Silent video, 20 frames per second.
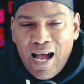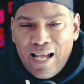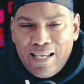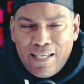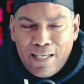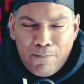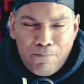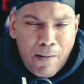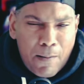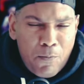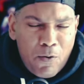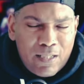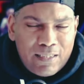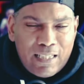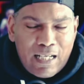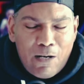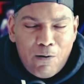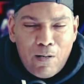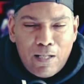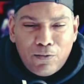ayer. Vamos a
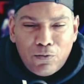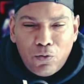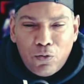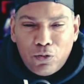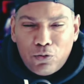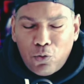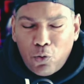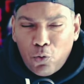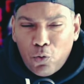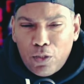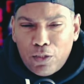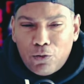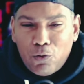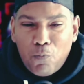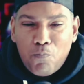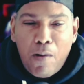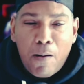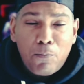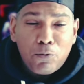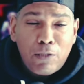estar hablando de todo
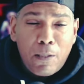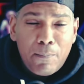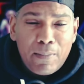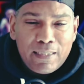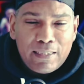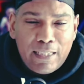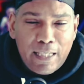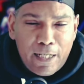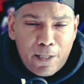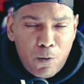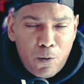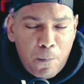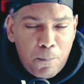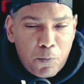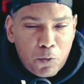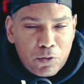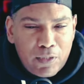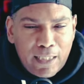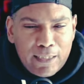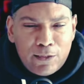eso, vamos a meternos
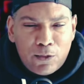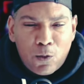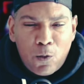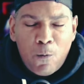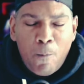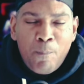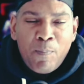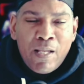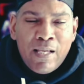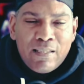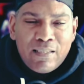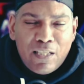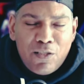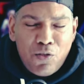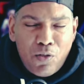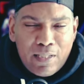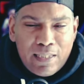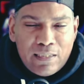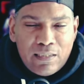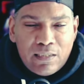por dentro.
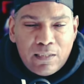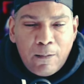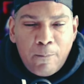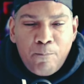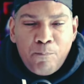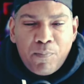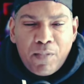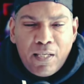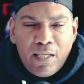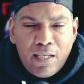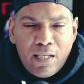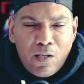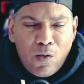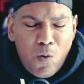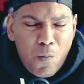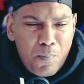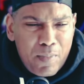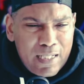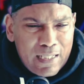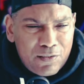Señores, eh,
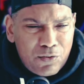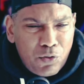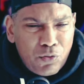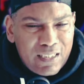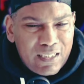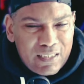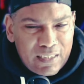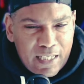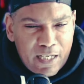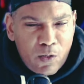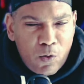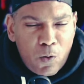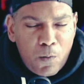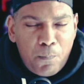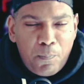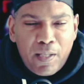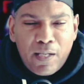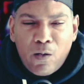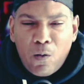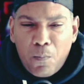combinación de tres
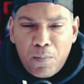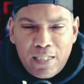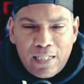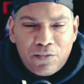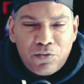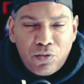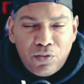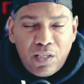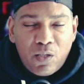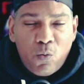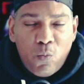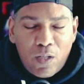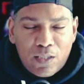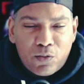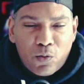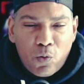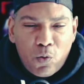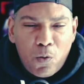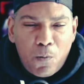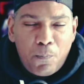golpes, combinación de
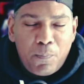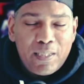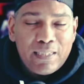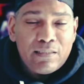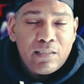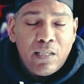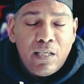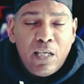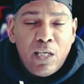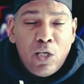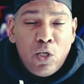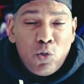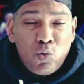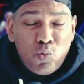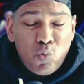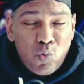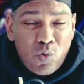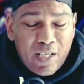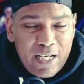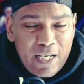cuatro golpes.
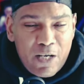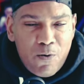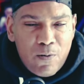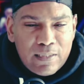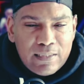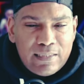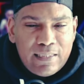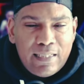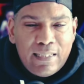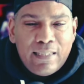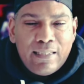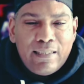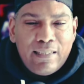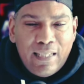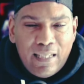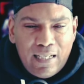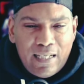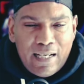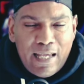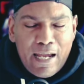Suscríbanse,
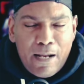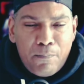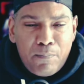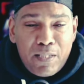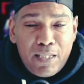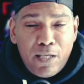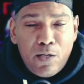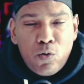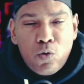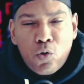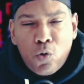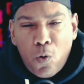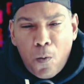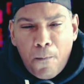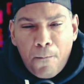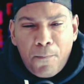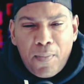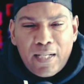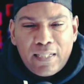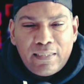denle like al video,
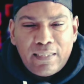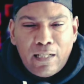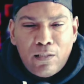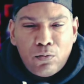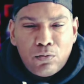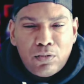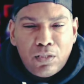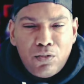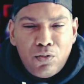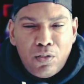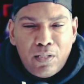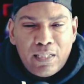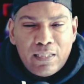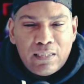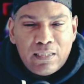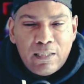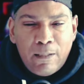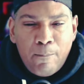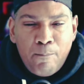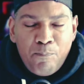compartanlo,
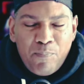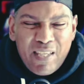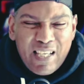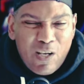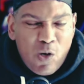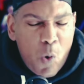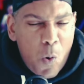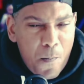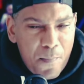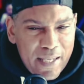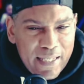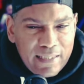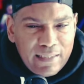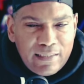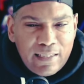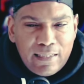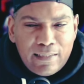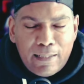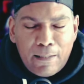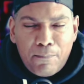señores.
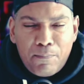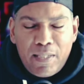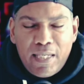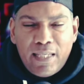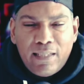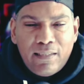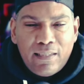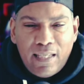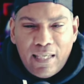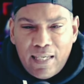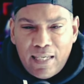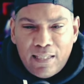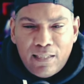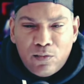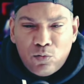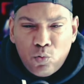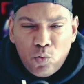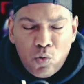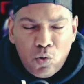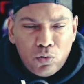Comenten también,
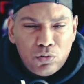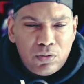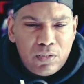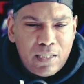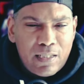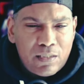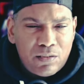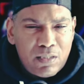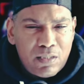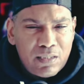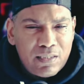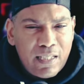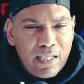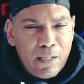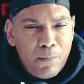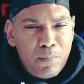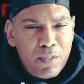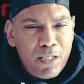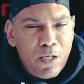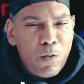dejen sus consideraciones en
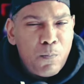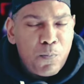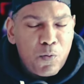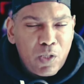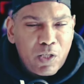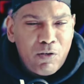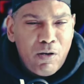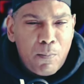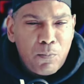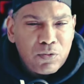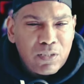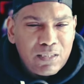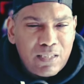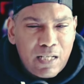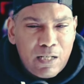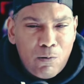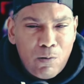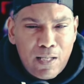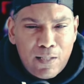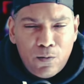el video porque vamos a
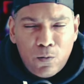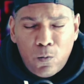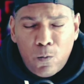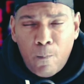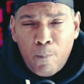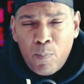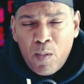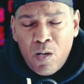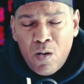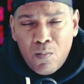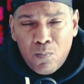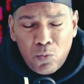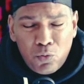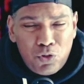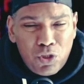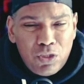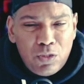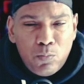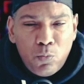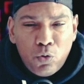estar hablando
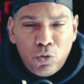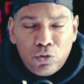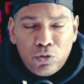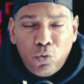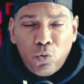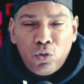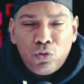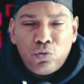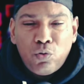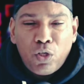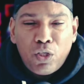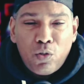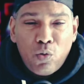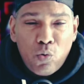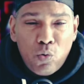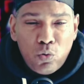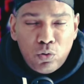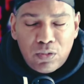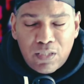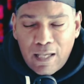muchísimo de todo esto que
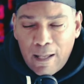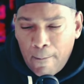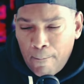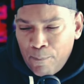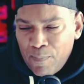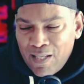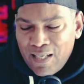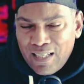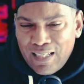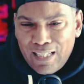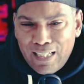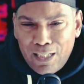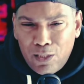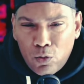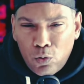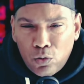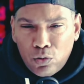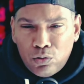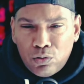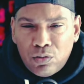nos gusta y
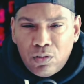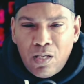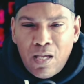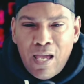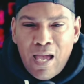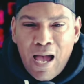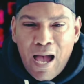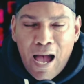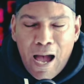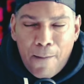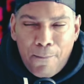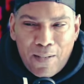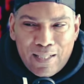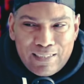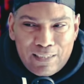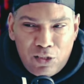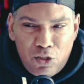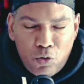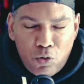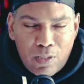nos
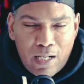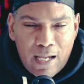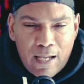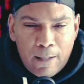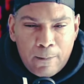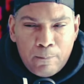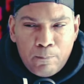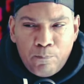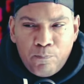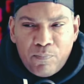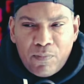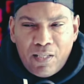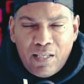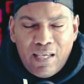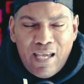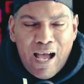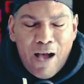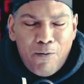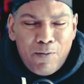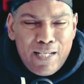apasiona.
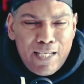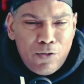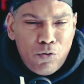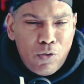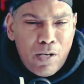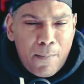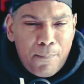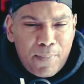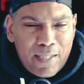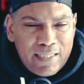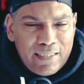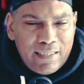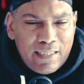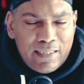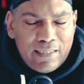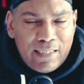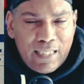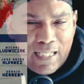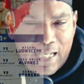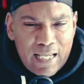Eh, abriendo la parte
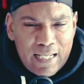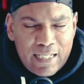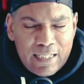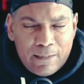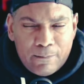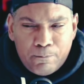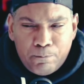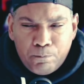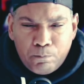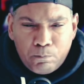estelar,